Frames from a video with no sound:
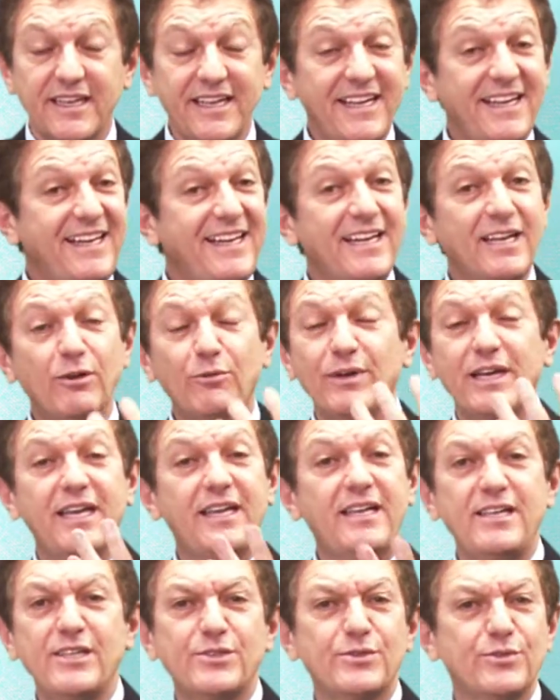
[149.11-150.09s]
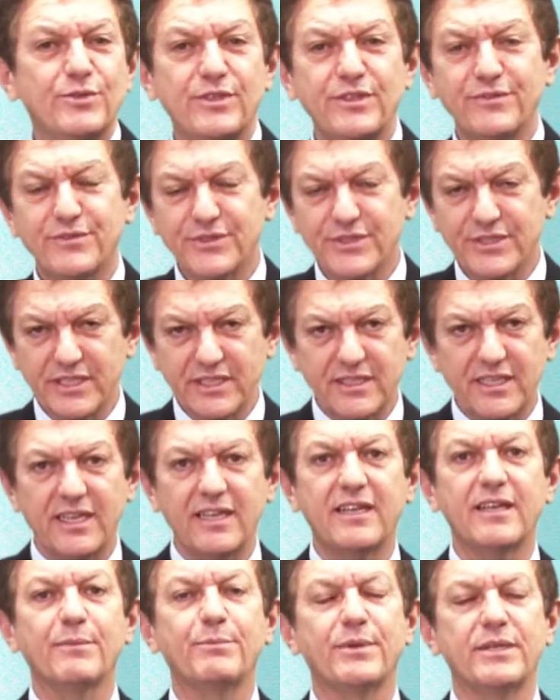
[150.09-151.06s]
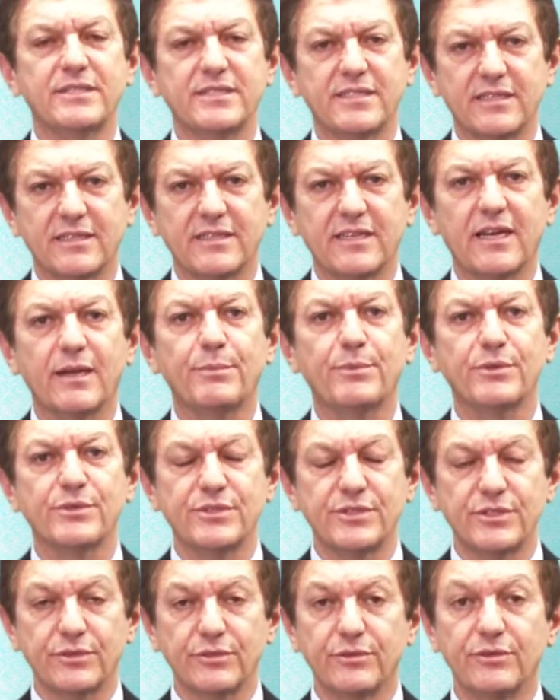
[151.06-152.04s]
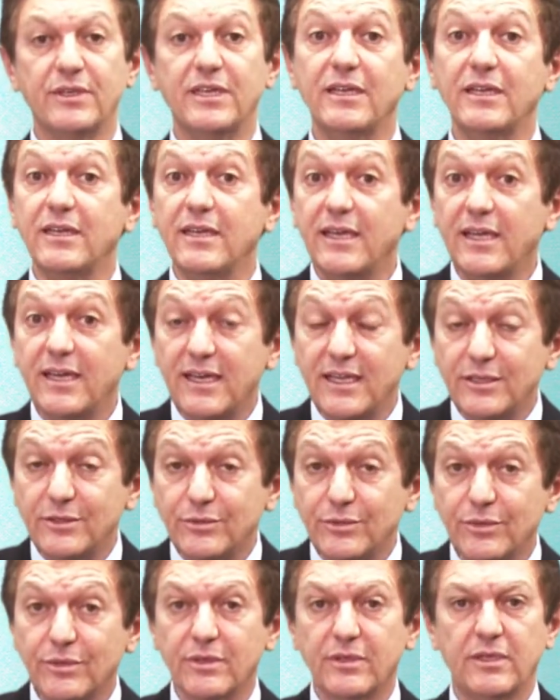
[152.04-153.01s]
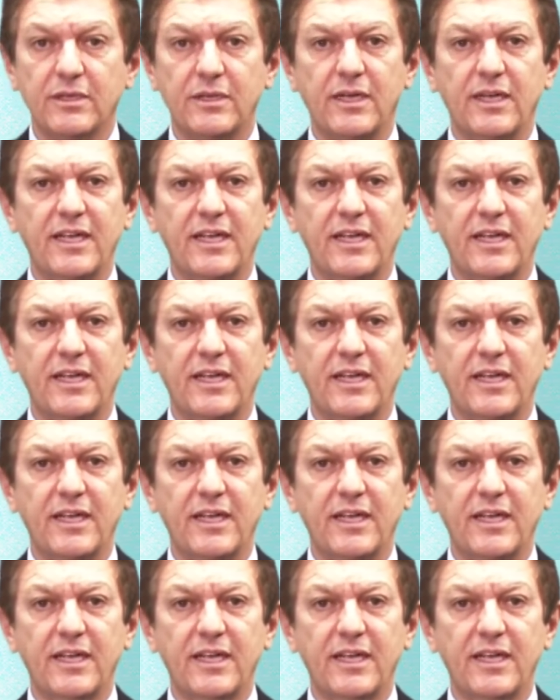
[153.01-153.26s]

E não é isso que você tem que apresentar para o seu eleitor.